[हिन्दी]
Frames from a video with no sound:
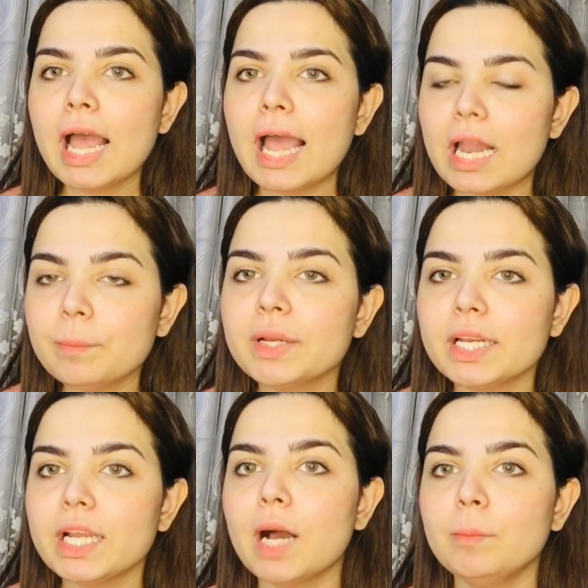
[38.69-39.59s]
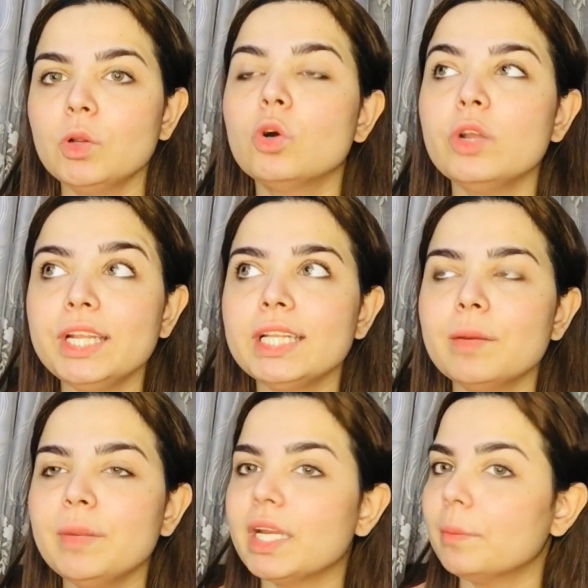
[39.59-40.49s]
हेल्प करेगा आप लोगों को ईद का
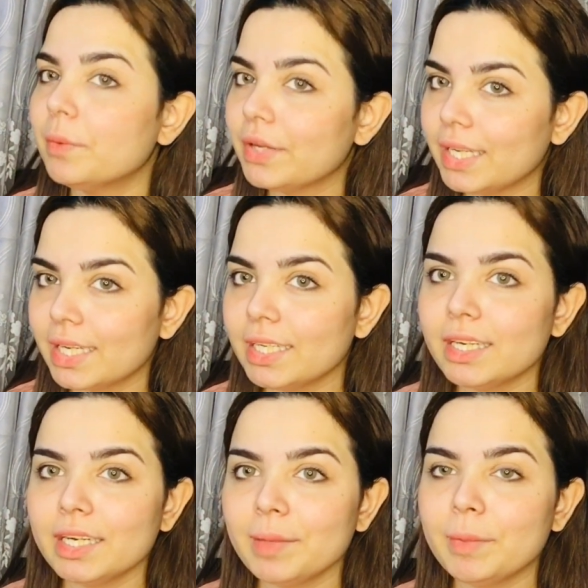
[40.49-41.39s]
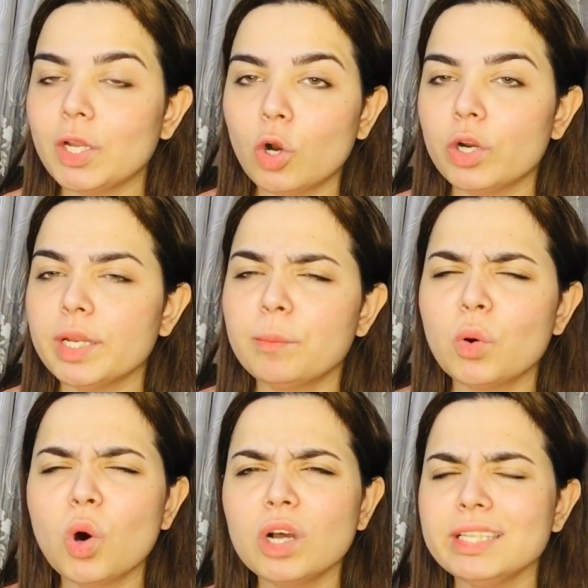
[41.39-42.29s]
मेकअप क्रिएट करने में और ये
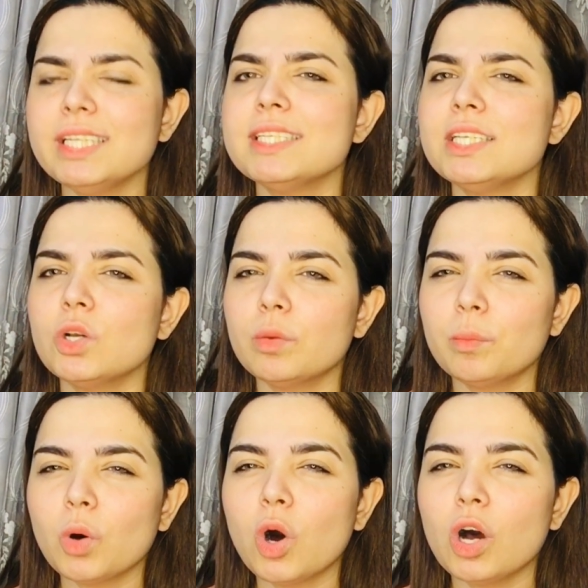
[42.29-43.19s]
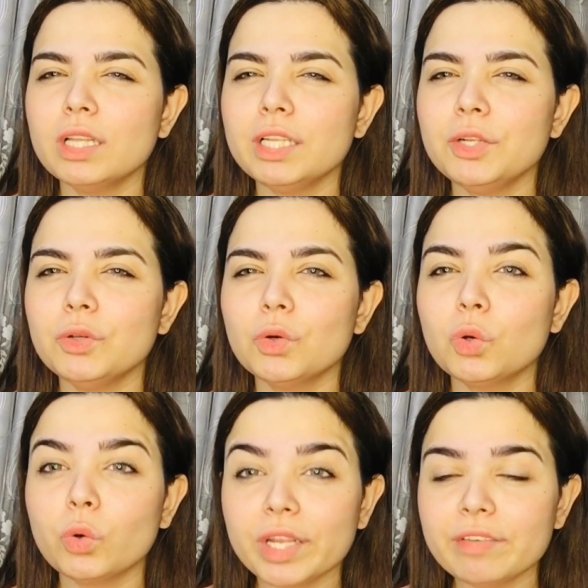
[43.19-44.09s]
बहुत इजी और बहुत ही यू नो
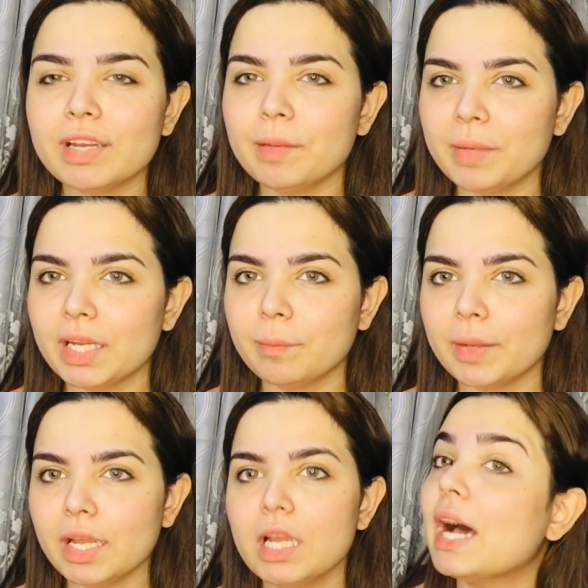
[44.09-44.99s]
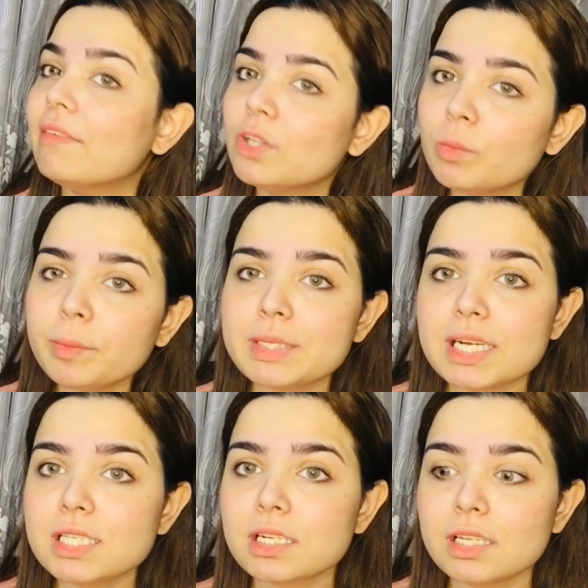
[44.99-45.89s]
क्विक वाला मेकअप है दावत में भी
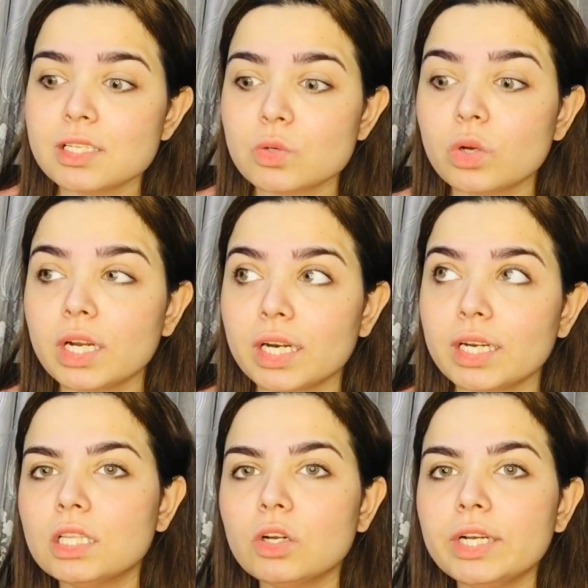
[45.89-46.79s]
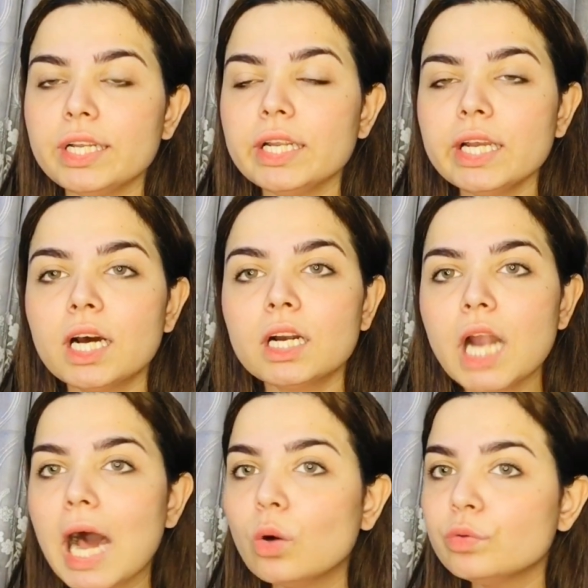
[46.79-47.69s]
जा सकते हैं इसको कर कर और ये हर
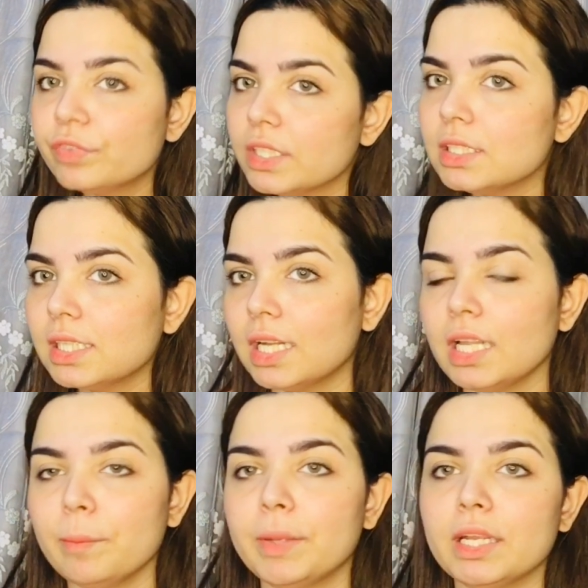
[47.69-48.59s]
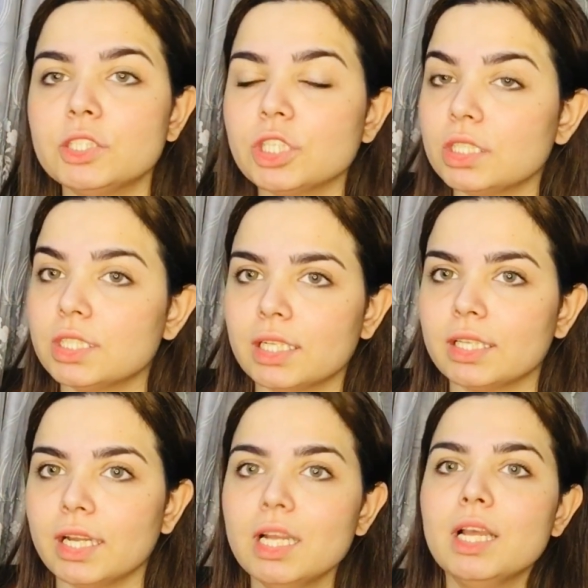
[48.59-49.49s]
आउटफिट के साथ आपके चल जाता
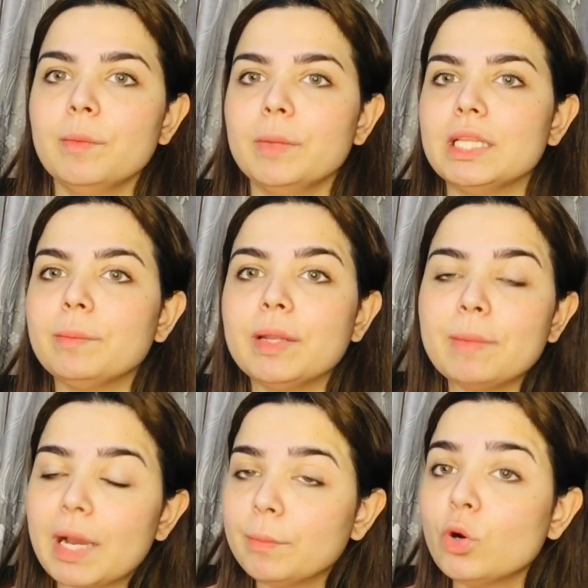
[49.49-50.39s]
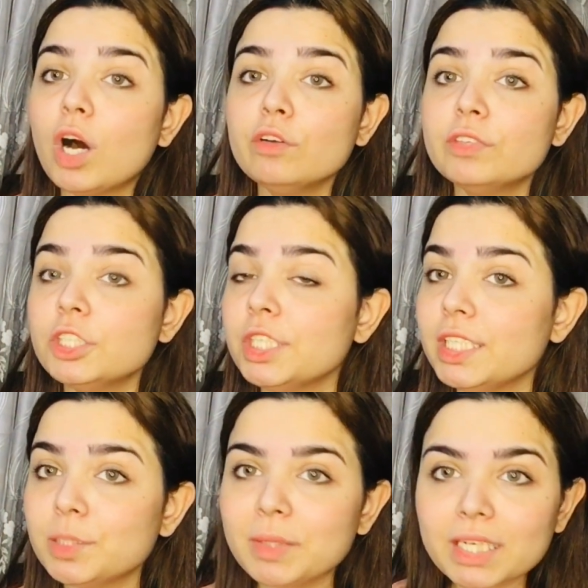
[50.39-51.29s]
है मतलब कि मैं आपको आउटफिट
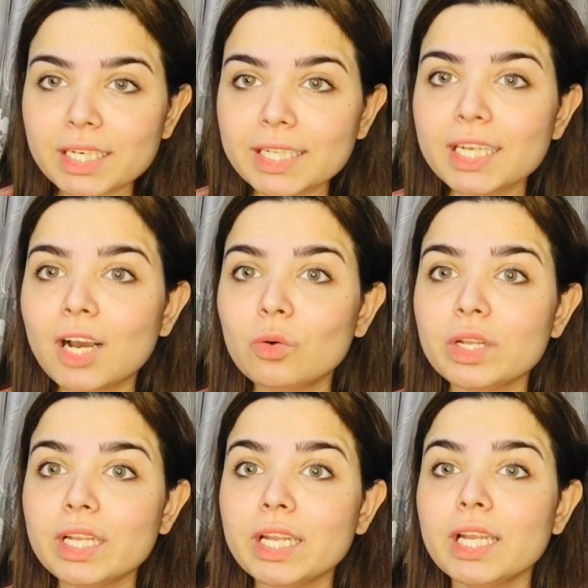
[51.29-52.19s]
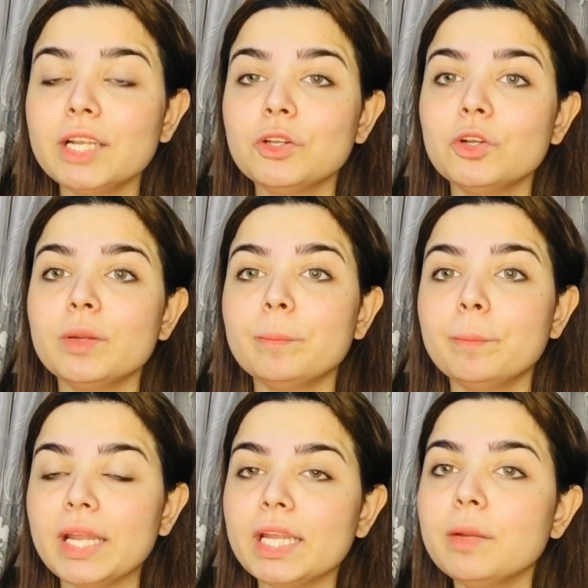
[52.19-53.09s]
चेंज भी करके दिखाऊंगी कि यू नो
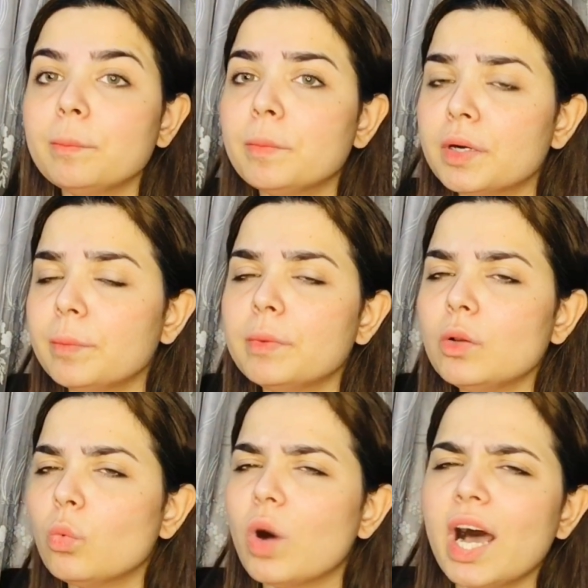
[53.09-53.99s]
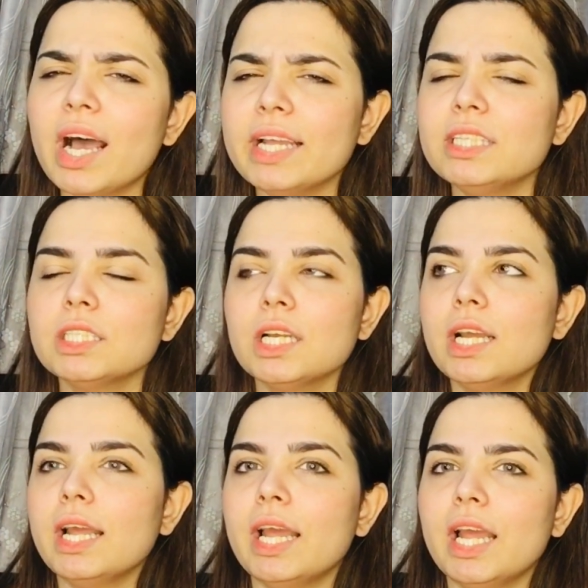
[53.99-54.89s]
पिंक पर्पल वाइट
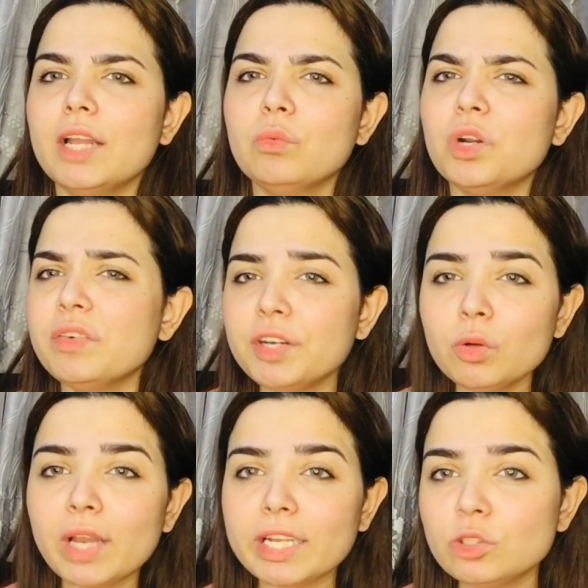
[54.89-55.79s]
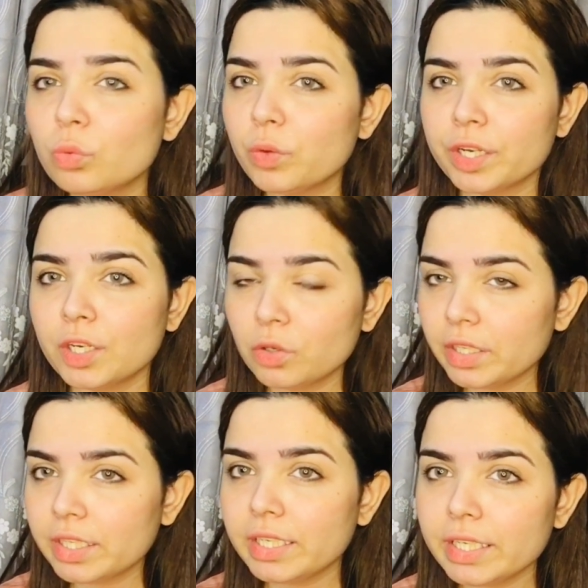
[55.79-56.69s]
एंड वट एवर यू लाइक टू वेयर ऑन
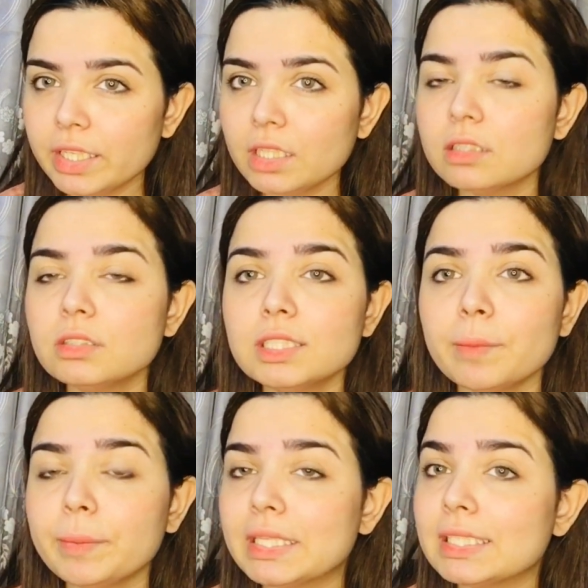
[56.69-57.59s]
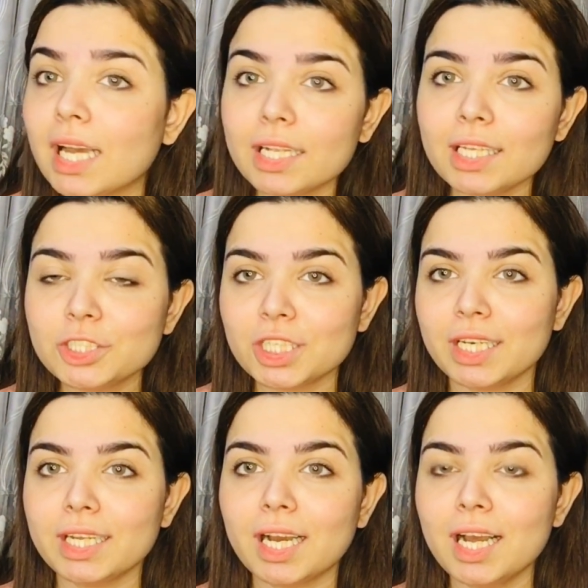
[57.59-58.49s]
ईद सबके साथ ही
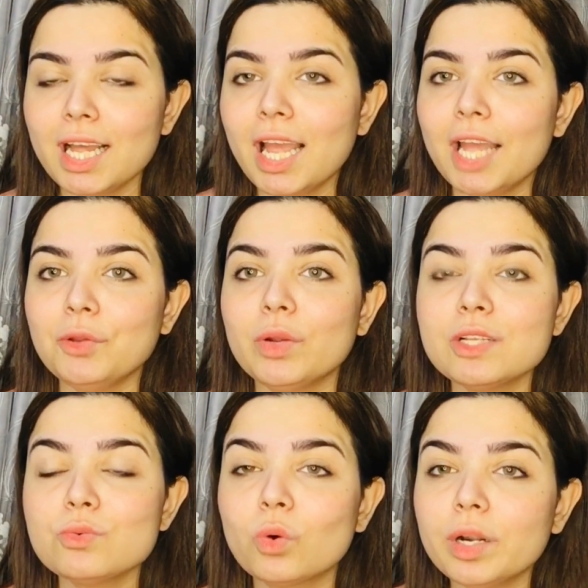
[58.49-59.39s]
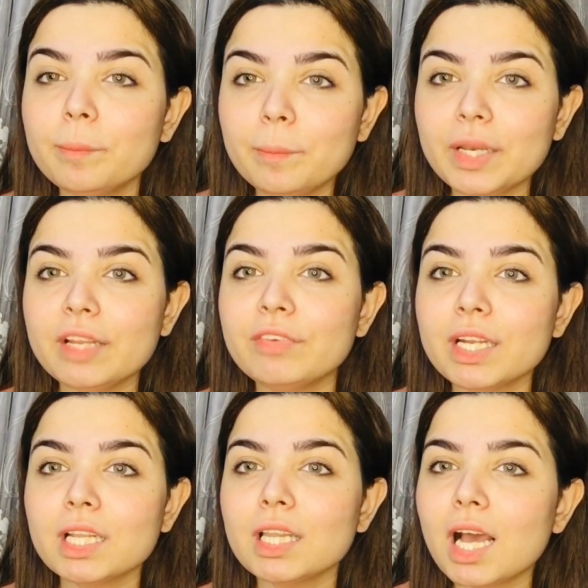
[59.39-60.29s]
चलेगा एंड यू गैस वॉन्ट बिलीव कि
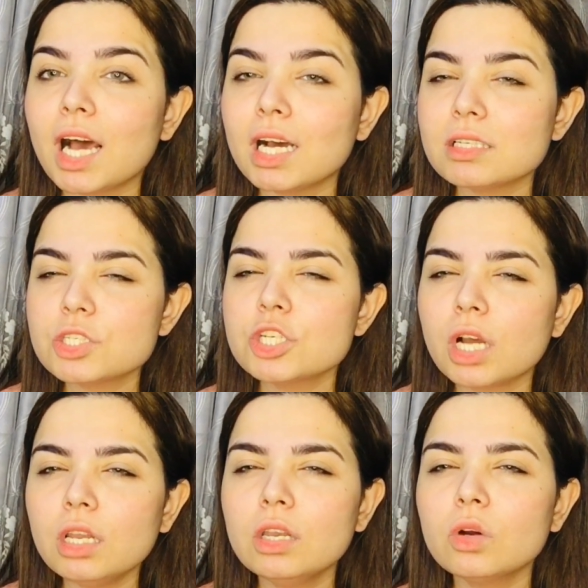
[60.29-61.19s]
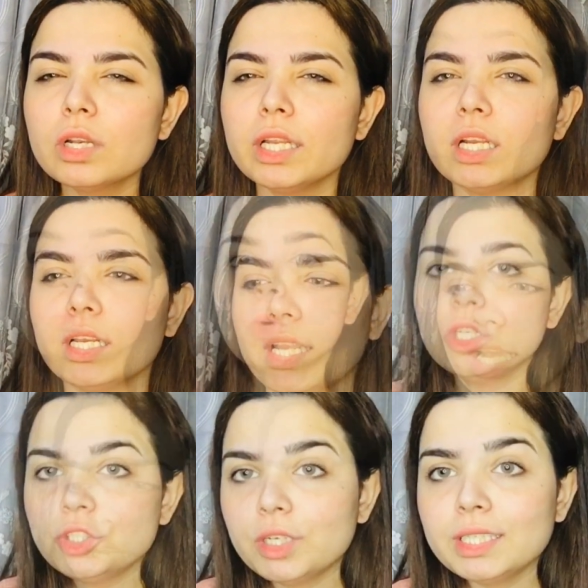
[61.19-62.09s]
कितना अच्छा लुक निकल
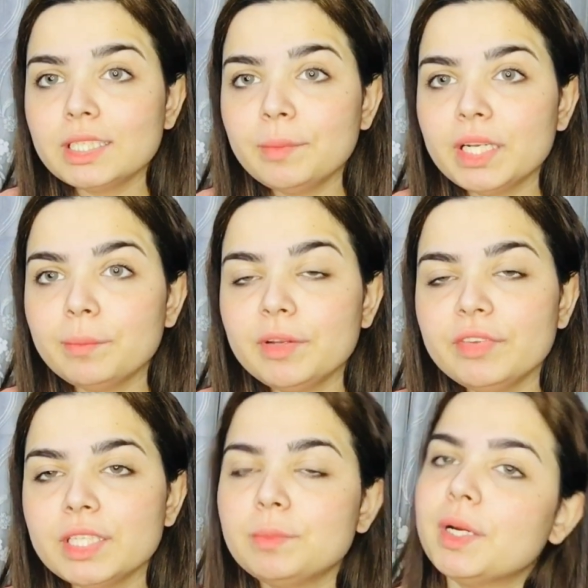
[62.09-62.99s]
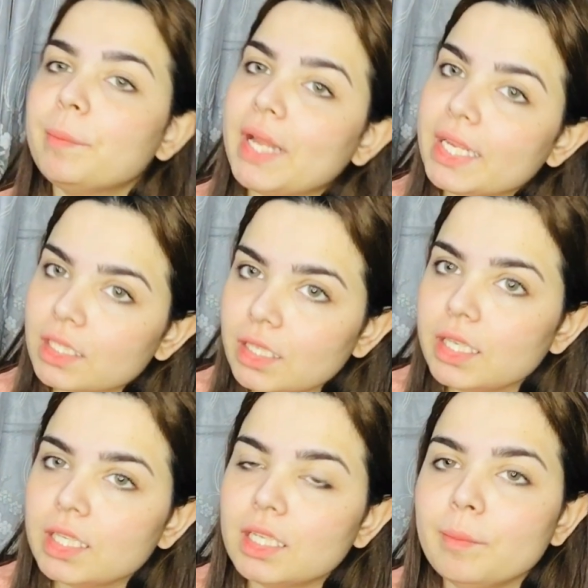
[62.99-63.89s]
मॉइस्चराइज़र मैंने अपने फेस पर अप्लाई कर लिया था